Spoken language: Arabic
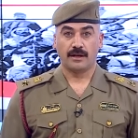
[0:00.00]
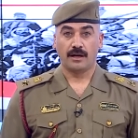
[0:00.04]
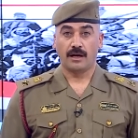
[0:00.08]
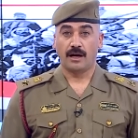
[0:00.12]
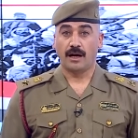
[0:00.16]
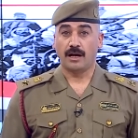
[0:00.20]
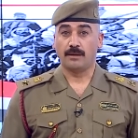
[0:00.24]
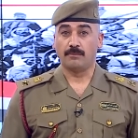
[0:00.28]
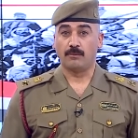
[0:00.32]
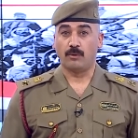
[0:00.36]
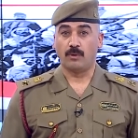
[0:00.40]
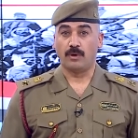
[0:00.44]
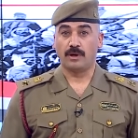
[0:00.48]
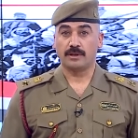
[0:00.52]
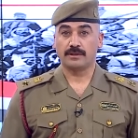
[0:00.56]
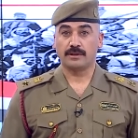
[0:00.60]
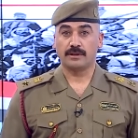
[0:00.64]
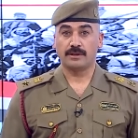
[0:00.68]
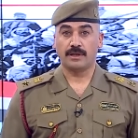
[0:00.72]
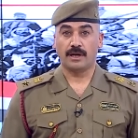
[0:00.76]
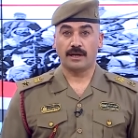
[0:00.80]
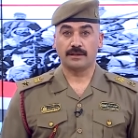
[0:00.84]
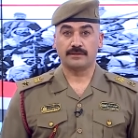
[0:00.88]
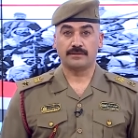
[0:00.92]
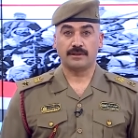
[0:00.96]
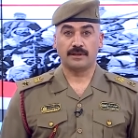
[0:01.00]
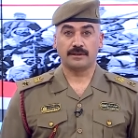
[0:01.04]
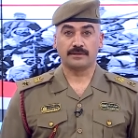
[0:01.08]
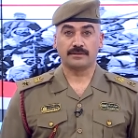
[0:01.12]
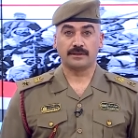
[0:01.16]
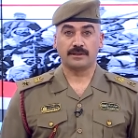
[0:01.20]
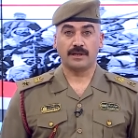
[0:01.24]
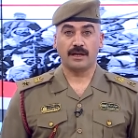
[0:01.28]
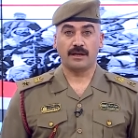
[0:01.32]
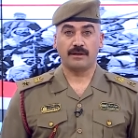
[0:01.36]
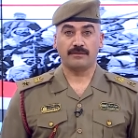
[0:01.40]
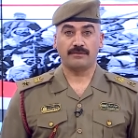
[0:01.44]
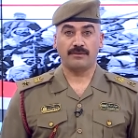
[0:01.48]
المواطن عدنان
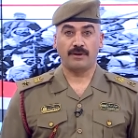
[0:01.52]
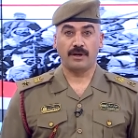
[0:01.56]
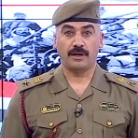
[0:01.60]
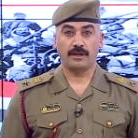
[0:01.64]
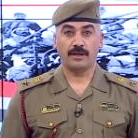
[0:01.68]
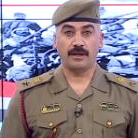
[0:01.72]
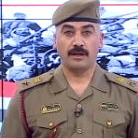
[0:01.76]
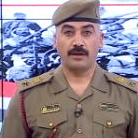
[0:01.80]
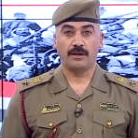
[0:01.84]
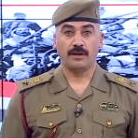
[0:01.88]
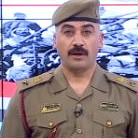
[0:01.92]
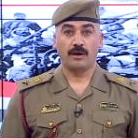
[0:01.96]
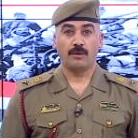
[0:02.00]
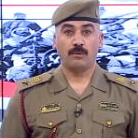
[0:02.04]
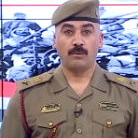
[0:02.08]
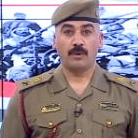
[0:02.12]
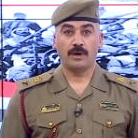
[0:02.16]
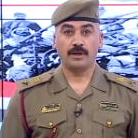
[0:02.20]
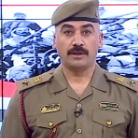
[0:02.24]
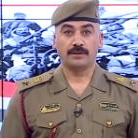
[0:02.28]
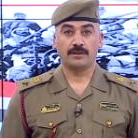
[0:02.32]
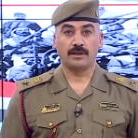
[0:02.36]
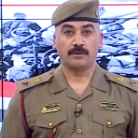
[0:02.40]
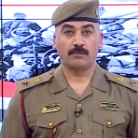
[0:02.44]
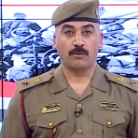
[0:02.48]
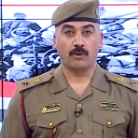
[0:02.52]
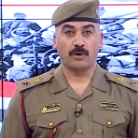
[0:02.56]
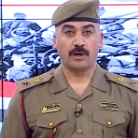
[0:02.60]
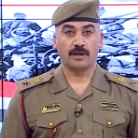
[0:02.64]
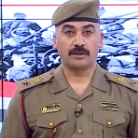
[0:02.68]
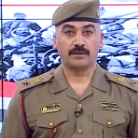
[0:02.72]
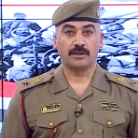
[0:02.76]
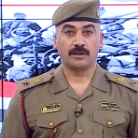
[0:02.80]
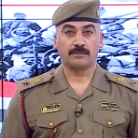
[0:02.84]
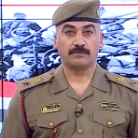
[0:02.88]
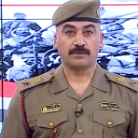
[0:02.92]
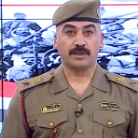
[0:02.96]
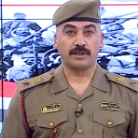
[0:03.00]
ضياء فالح والد
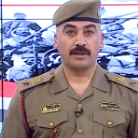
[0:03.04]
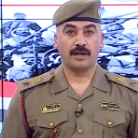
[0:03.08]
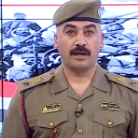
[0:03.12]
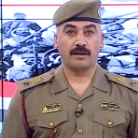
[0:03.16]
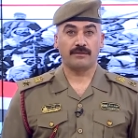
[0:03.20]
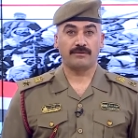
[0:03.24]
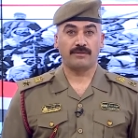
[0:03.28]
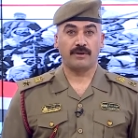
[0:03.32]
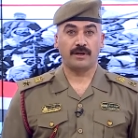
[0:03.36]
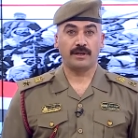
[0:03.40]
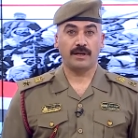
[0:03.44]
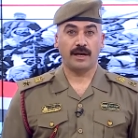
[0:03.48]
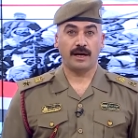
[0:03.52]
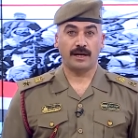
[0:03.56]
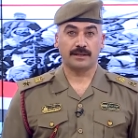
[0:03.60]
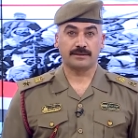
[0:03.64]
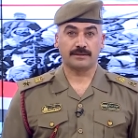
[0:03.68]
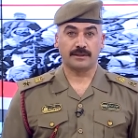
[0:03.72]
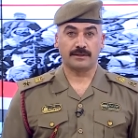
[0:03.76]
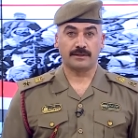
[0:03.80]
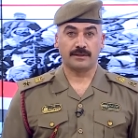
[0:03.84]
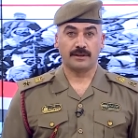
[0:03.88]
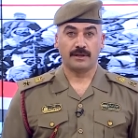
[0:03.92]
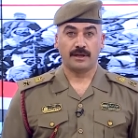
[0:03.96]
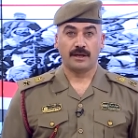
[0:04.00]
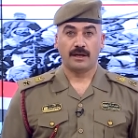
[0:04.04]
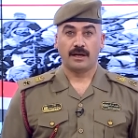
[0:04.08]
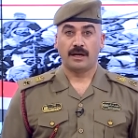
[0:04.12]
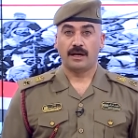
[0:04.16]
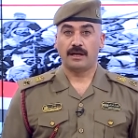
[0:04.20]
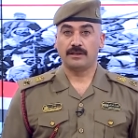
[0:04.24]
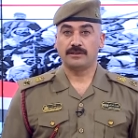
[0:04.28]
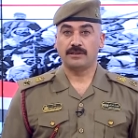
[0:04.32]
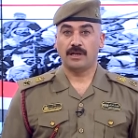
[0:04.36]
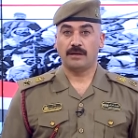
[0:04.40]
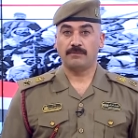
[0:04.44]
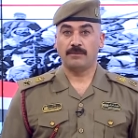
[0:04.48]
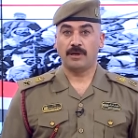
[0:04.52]
المقدم ضياء فالح حسن
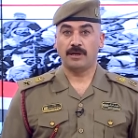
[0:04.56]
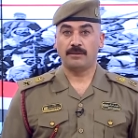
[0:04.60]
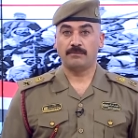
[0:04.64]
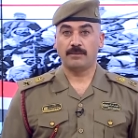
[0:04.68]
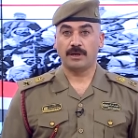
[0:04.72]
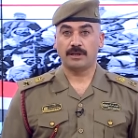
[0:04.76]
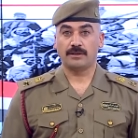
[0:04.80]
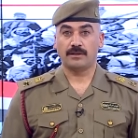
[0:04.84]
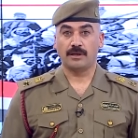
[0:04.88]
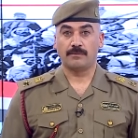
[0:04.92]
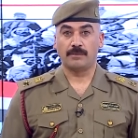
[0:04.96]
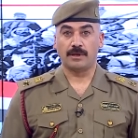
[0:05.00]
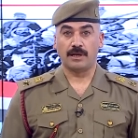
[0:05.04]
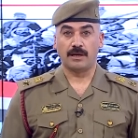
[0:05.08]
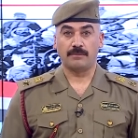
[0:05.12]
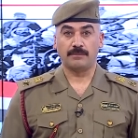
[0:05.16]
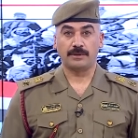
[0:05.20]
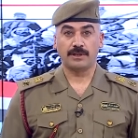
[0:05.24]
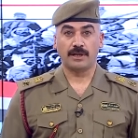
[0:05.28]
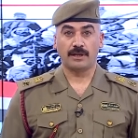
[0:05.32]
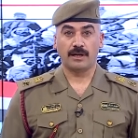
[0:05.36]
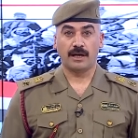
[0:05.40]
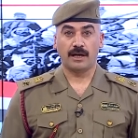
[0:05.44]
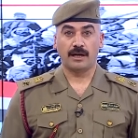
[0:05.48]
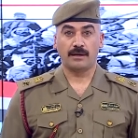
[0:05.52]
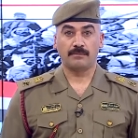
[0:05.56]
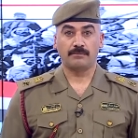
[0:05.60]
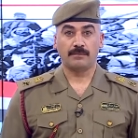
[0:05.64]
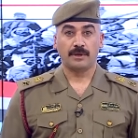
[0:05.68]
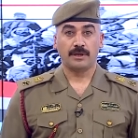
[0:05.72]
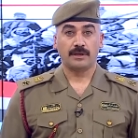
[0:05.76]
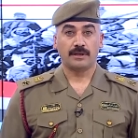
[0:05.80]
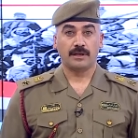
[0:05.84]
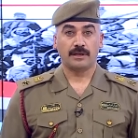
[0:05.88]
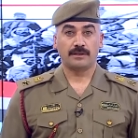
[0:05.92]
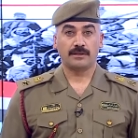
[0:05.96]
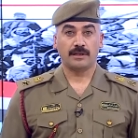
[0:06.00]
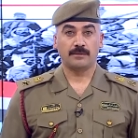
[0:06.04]
أجاب مكتب الأمين العام
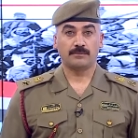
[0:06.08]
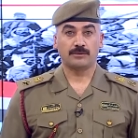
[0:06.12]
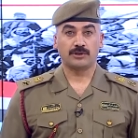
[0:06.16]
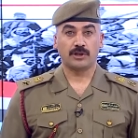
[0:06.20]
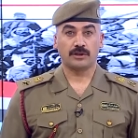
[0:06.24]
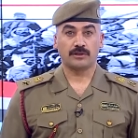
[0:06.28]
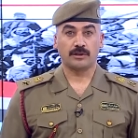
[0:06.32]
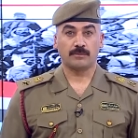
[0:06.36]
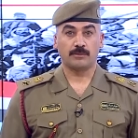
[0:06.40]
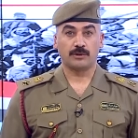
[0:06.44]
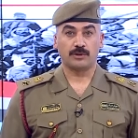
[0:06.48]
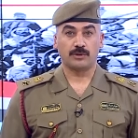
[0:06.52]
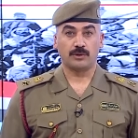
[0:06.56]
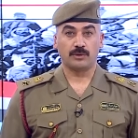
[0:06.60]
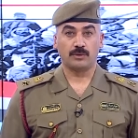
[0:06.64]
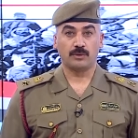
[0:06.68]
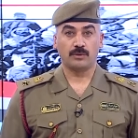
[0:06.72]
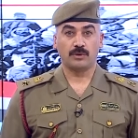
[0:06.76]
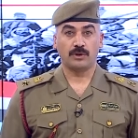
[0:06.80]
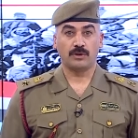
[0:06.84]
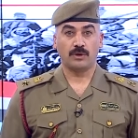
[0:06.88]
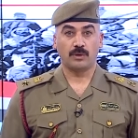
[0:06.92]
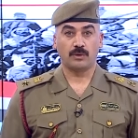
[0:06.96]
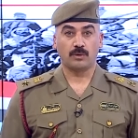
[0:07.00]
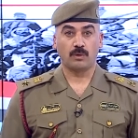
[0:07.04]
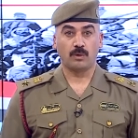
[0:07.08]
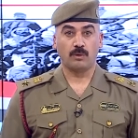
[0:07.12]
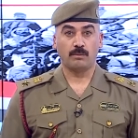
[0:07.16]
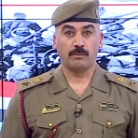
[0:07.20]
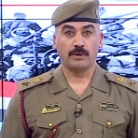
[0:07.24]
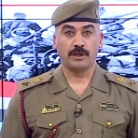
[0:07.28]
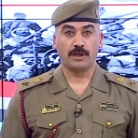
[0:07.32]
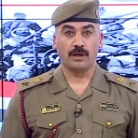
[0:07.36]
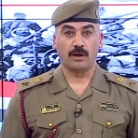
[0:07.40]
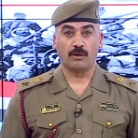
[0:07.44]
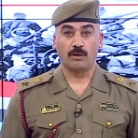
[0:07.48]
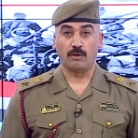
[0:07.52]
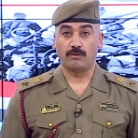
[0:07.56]
يتم شطب الديون
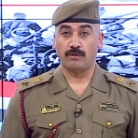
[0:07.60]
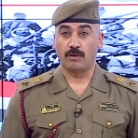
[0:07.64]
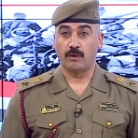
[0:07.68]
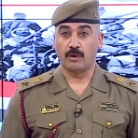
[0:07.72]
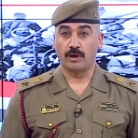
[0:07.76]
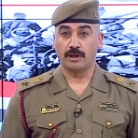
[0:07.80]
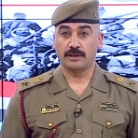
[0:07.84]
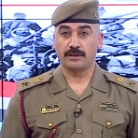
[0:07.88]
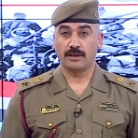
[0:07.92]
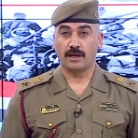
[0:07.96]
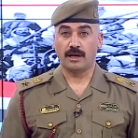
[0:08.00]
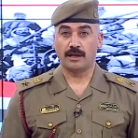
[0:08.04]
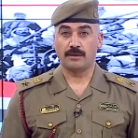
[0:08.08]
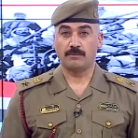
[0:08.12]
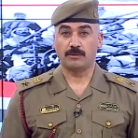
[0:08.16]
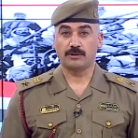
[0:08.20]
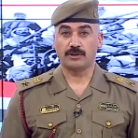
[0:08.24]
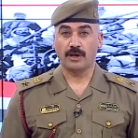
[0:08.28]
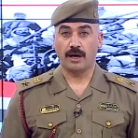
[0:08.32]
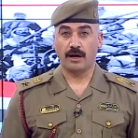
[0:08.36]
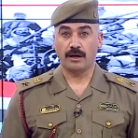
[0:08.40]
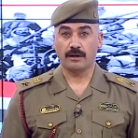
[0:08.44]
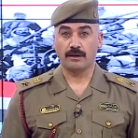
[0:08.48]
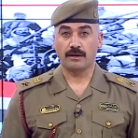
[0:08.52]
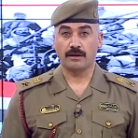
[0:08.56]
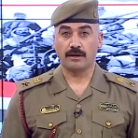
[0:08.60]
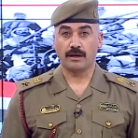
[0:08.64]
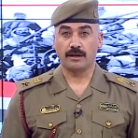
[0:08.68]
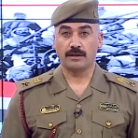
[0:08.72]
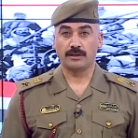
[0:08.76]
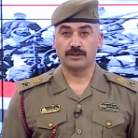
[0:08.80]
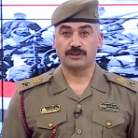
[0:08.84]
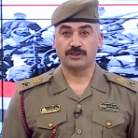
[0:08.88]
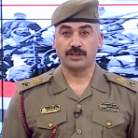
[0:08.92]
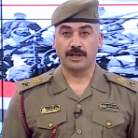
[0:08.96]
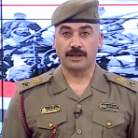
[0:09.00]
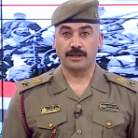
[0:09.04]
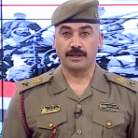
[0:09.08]
الحكومية وفوائدها المتحققة
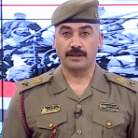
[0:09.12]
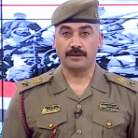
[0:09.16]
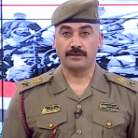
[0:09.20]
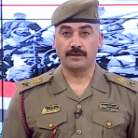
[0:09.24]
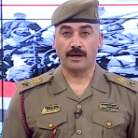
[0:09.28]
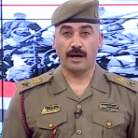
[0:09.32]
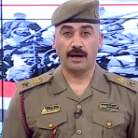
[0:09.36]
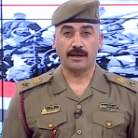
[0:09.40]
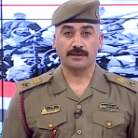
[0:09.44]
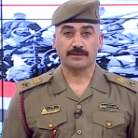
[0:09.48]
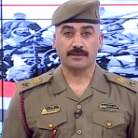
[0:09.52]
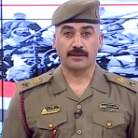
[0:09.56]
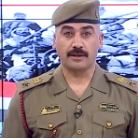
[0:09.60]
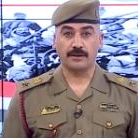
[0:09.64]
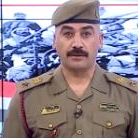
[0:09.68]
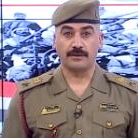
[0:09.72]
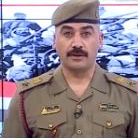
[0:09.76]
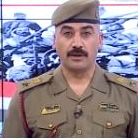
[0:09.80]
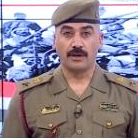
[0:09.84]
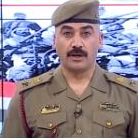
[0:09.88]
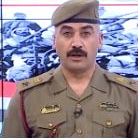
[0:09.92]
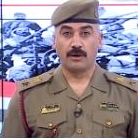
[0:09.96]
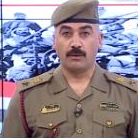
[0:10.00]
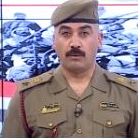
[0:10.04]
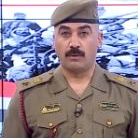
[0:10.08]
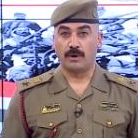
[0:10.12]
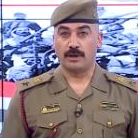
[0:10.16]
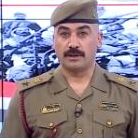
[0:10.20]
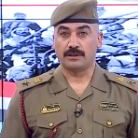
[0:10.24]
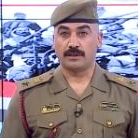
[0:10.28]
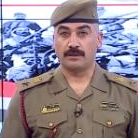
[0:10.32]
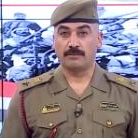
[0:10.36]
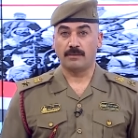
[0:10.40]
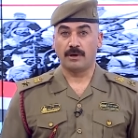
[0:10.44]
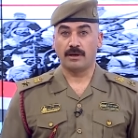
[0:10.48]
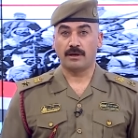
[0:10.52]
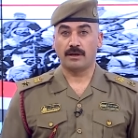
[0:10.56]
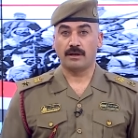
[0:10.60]
للشهيد حصرا
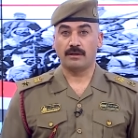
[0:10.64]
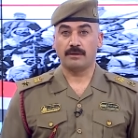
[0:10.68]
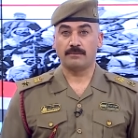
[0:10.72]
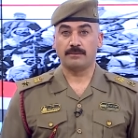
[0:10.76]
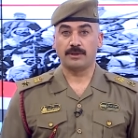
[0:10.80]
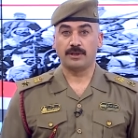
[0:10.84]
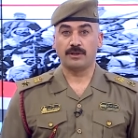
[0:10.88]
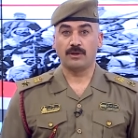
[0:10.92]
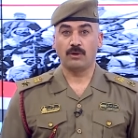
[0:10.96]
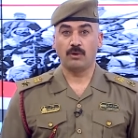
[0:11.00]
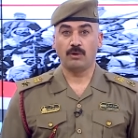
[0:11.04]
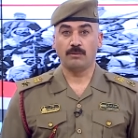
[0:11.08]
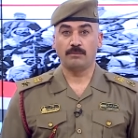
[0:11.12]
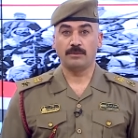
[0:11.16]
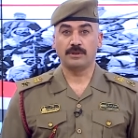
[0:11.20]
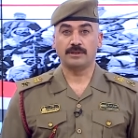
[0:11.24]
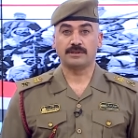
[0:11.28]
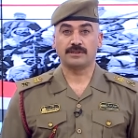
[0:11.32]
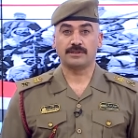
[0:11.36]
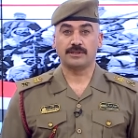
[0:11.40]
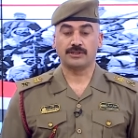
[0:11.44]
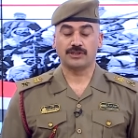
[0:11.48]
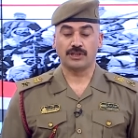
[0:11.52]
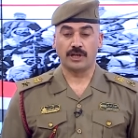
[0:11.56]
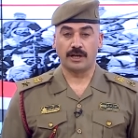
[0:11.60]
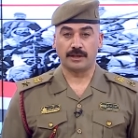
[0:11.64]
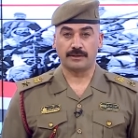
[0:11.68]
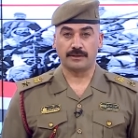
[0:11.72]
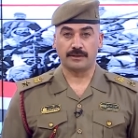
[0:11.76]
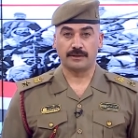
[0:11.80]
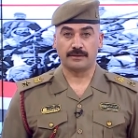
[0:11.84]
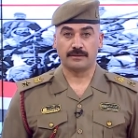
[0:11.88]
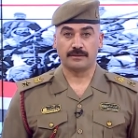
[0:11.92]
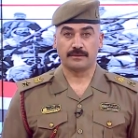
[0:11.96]
واعتباره من يوم استشهاده